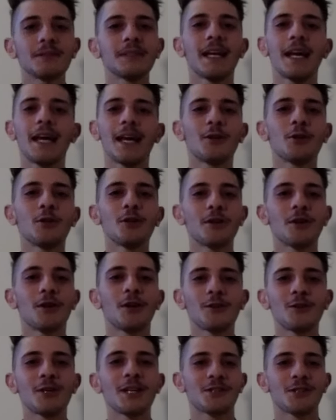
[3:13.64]
Eh, non,
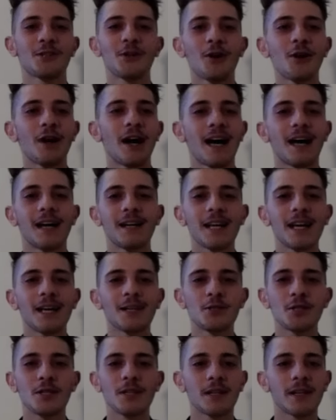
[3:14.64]
non, riesco a
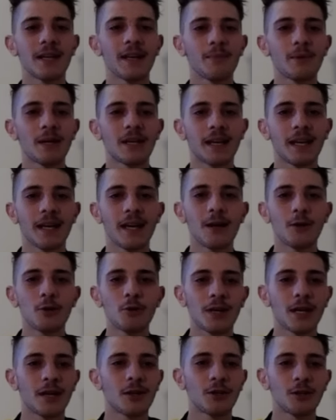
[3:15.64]
reagire perché
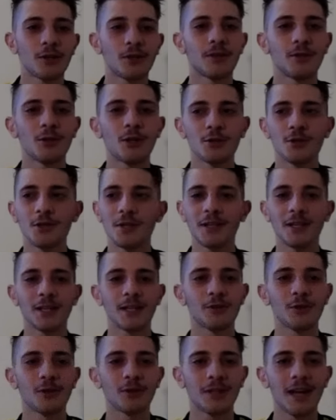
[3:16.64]
ancora non, non ci
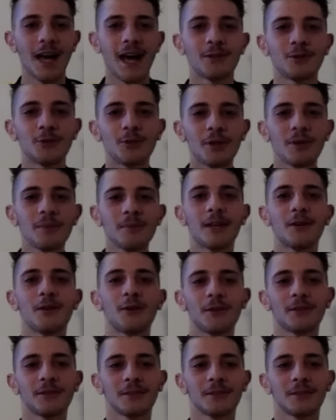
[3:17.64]
credo tanto, però...